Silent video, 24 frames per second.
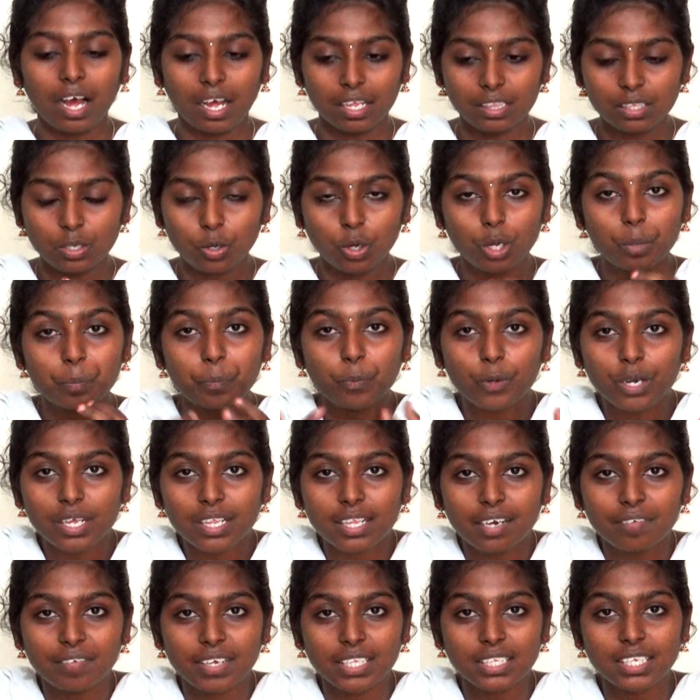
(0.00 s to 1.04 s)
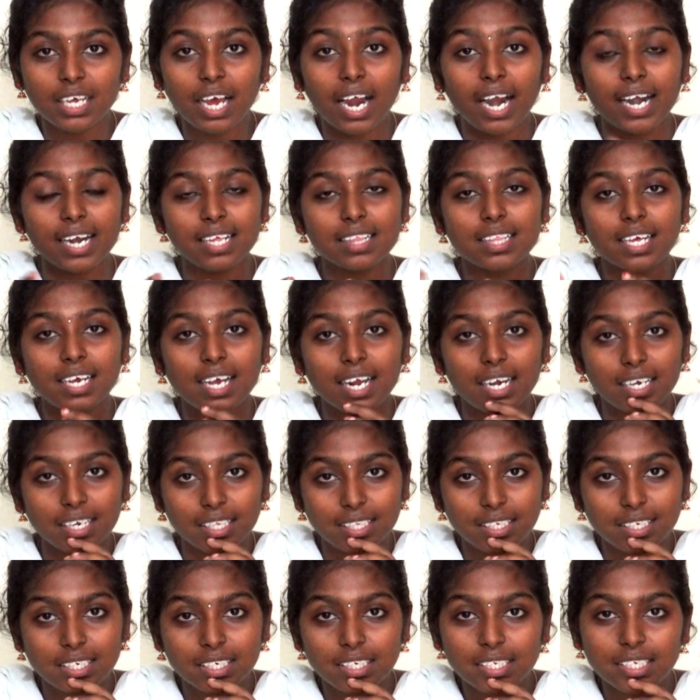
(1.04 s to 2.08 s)
அந்த ஒரு புரிதல் வந்து அடுத்த
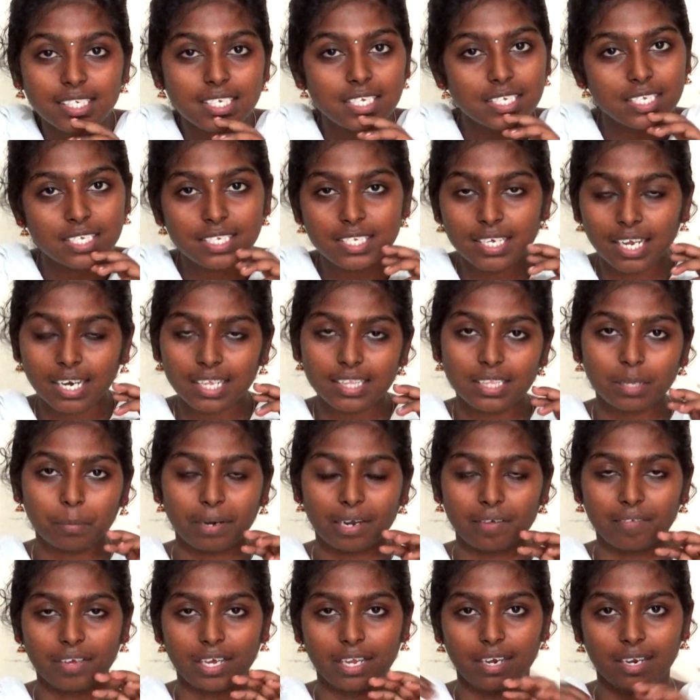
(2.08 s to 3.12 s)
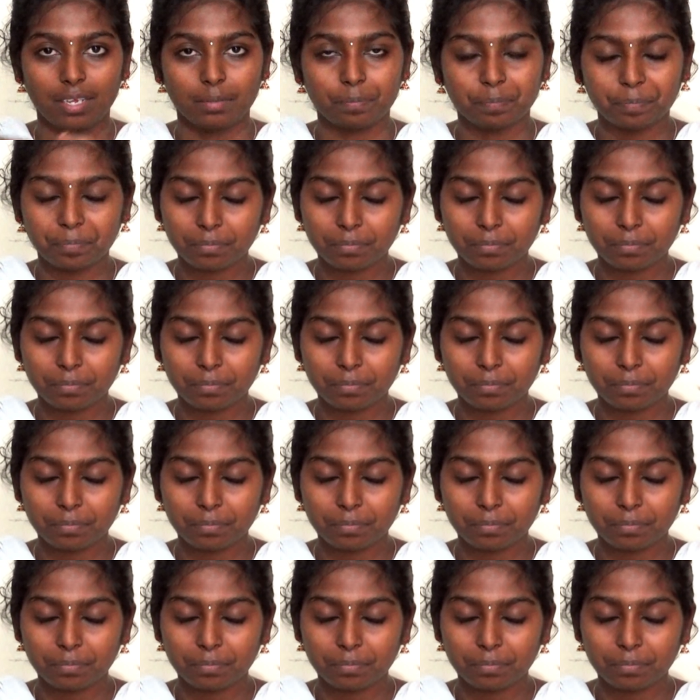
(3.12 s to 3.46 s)
கட்டத்துக்கு செலுத்தப்படவே இல்லை